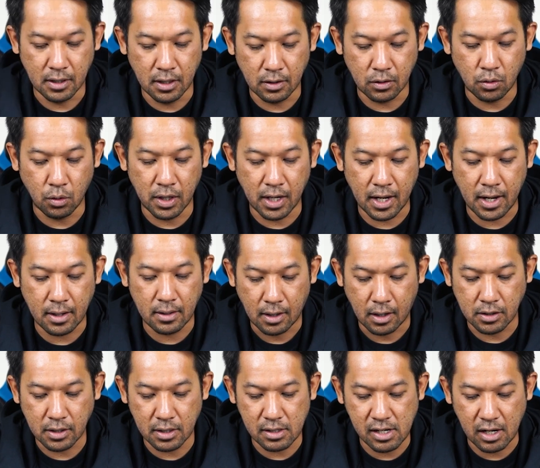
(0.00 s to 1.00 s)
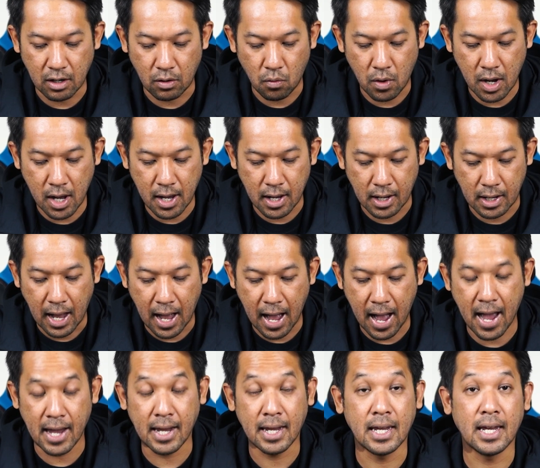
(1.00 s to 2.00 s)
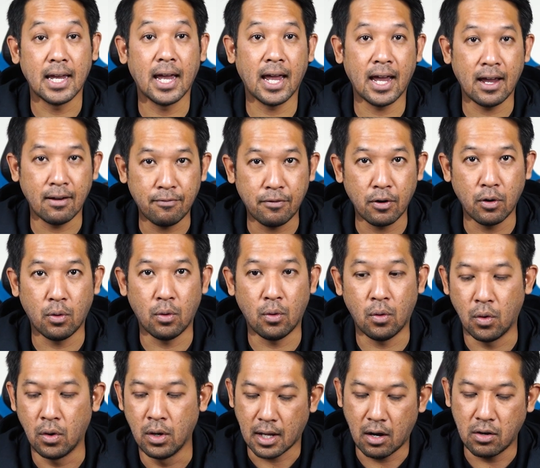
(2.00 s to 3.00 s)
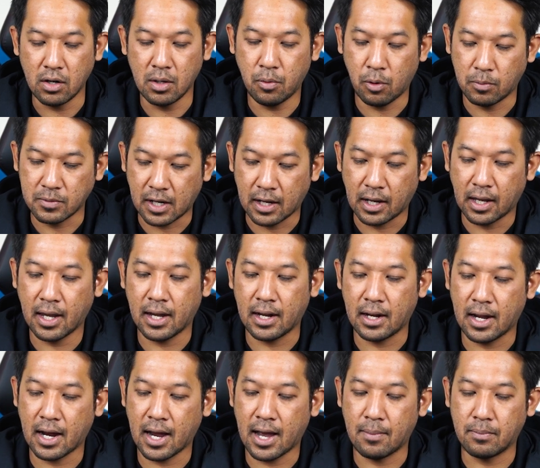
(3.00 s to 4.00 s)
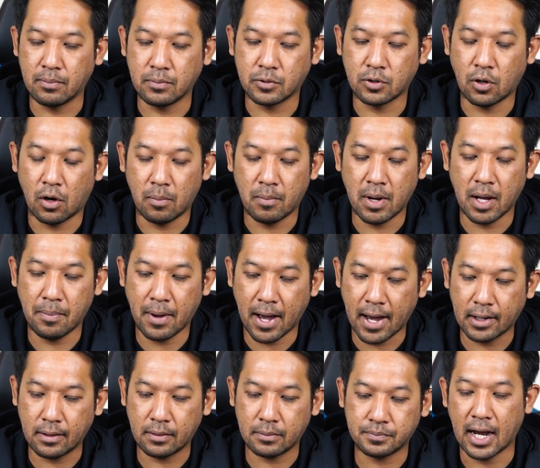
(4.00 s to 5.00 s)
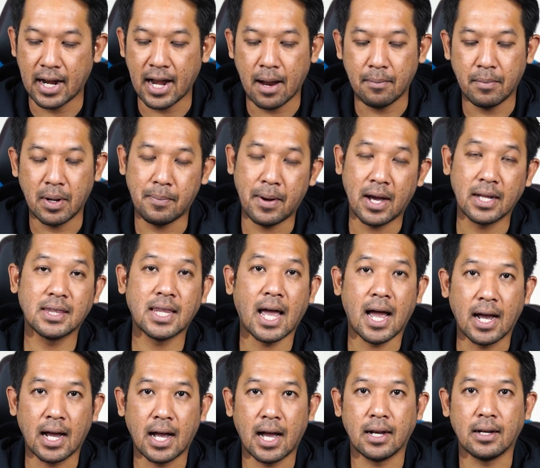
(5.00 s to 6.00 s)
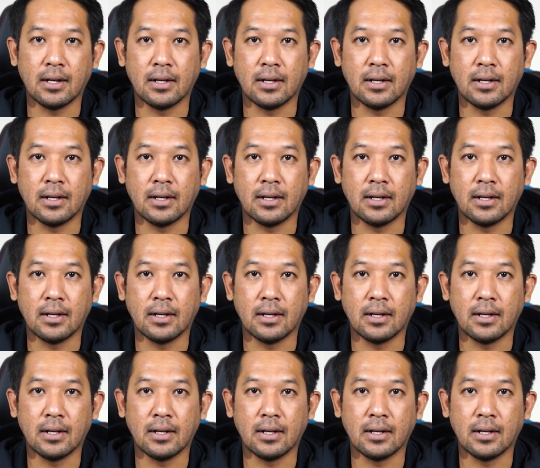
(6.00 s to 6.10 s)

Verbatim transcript: ซึ่งตัวนี้เขาจะเขียนว่า high air flow เท่าที่ผมสังเกตนะครับสองใบพัดขนาดใบพัดต่างกัน